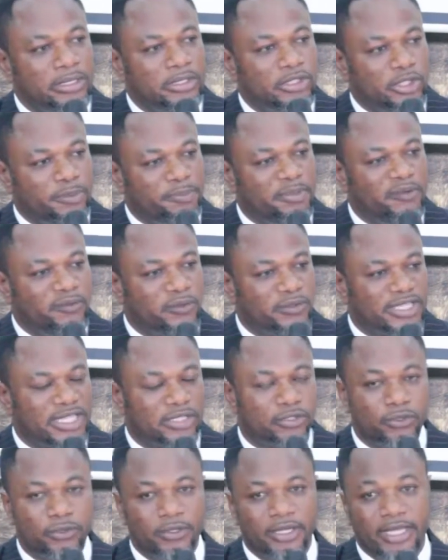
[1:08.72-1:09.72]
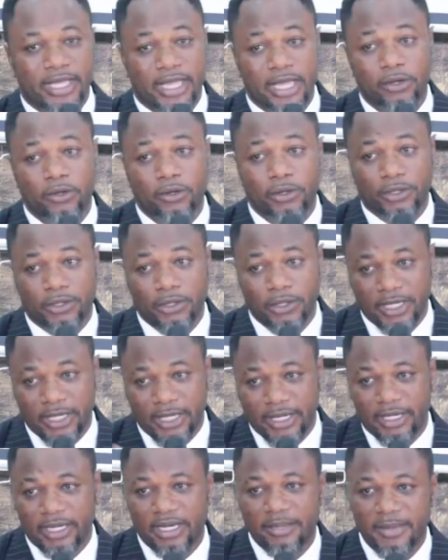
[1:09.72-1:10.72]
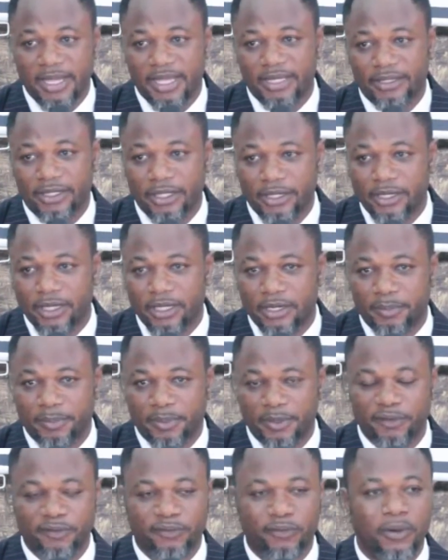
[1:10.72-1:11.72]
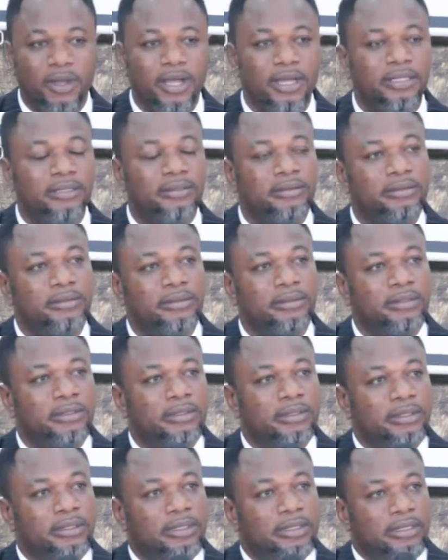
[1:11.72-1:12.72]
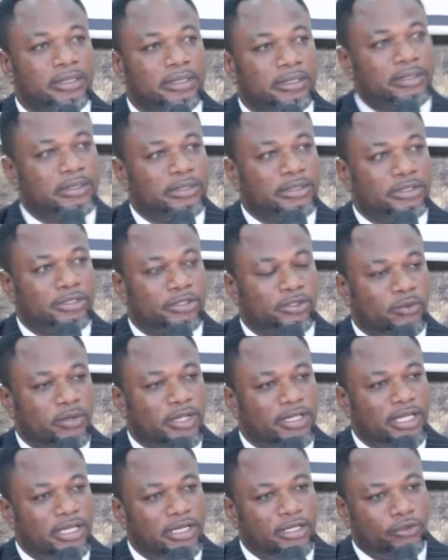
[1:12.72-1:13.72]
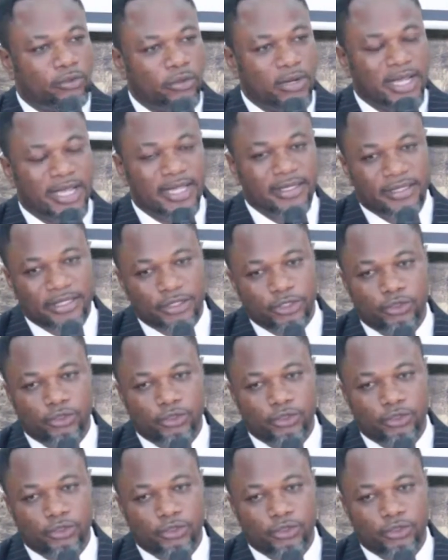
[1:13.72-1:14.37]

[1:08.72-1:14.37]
Je peux vous assurer qu'alors que le règlement intérieur prévoit, je crois dans les 3-4